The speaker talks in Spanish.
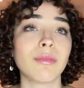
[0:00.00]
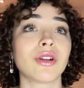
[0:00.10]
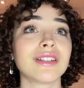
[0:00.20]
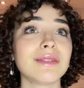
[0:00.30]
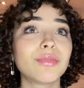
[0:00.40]

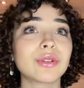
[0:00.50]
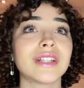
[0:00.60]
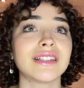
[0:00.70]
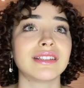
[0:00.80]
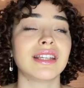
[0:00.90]
Porque es
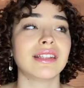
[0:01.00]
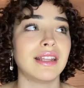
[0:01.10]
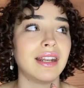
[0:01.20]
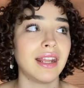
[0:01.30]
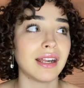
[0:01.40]
importante
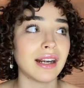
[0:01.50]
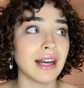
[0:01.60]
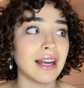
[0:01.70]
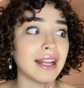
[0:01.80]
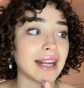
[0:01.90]
tener
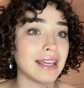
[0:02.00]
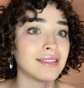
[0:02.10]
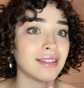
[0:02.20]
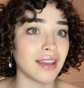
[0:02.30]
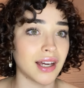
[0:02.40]
la raíz
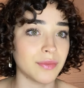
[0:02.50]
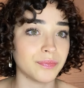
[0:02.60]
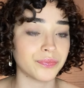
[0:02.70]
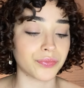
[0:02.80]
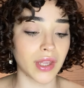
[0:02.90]
seca.
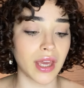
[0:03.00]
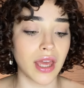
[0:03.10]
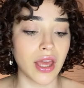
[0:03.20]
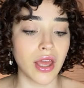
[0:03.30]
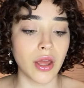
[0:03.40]

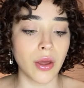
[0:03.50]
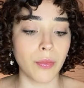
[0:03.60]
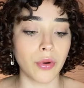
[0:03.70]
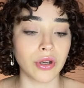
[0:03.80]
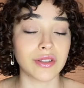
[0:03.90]

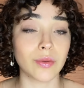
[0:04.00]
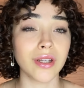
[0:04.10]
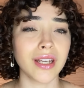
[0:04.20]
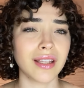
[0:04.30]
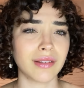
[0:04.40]
Porque si vos
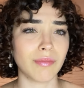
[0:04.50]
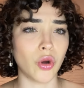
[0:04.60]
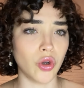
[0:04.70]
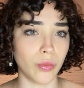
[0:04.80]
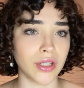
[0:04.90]
querés
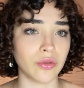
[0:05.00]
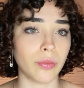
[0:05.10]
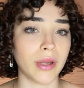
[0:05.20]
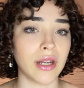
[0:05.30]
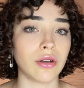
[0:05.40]
volumen en tu
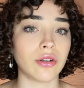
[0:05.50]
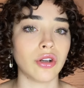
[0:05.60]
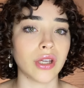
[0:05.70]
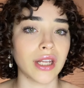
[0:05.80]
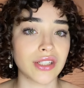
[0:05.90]
pelo, no
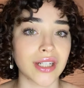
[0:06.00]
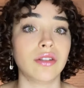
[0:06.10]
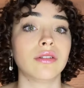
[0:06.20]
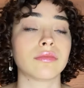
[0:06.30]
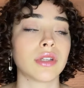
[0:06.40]
lo querés
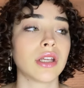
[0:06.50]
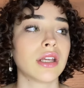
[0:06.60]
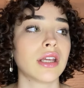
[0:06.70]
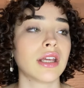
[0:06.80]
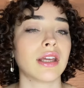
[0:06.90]
chato,
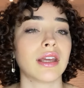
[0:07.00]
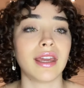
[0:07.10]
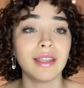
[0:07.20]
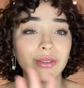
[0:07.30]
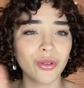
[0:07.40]

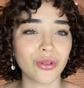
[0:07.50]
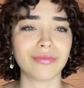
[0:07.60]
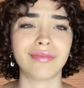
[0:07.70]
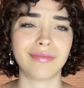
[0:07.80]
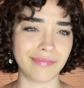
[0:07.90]
esto
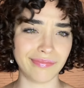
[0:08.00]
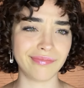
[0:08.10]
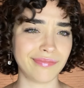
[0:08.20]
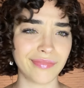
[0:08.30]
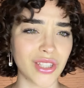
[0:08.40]

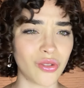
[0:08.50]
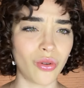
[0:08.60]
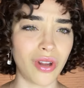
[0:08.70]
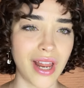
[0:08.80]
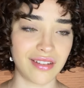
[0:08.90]
es un
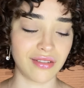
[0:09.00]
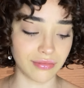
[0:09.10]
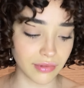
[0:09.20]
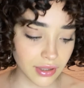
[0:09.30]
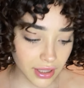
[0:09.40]
huevazo.
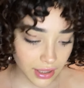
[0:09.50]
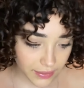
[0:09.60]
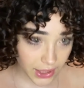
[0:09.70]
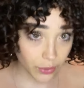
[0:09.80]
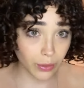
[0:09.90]

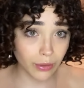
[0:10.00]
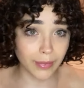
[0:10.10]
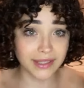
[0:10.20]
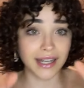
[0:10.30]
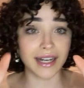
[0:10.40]
De nuevo,
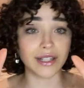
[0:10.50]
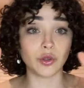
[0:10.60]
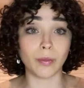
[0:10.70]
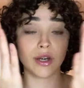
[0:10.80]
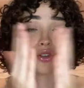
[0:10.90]
vas a agarrar
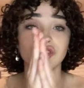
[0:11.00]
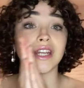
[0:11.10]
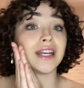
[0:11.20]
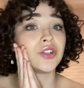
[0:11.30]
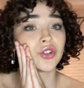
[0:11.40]
tus manos sin
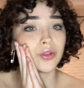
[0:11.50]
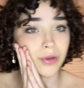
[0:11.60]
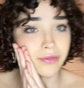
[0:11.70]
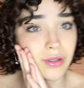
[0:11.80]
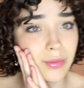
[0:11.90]
anillos,
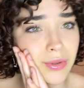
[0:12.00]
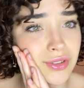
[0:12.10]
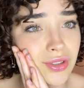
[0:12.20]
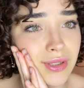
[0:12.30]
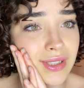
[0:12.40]
por favor, porque si
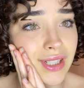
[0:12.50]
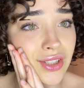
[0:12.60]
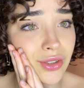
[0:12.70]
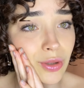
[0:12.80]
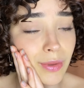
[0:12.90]
no te vas a
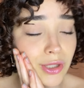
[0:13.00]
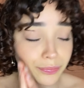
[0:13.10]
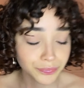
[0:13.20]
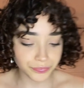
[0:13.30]
enganchar todo el pelo.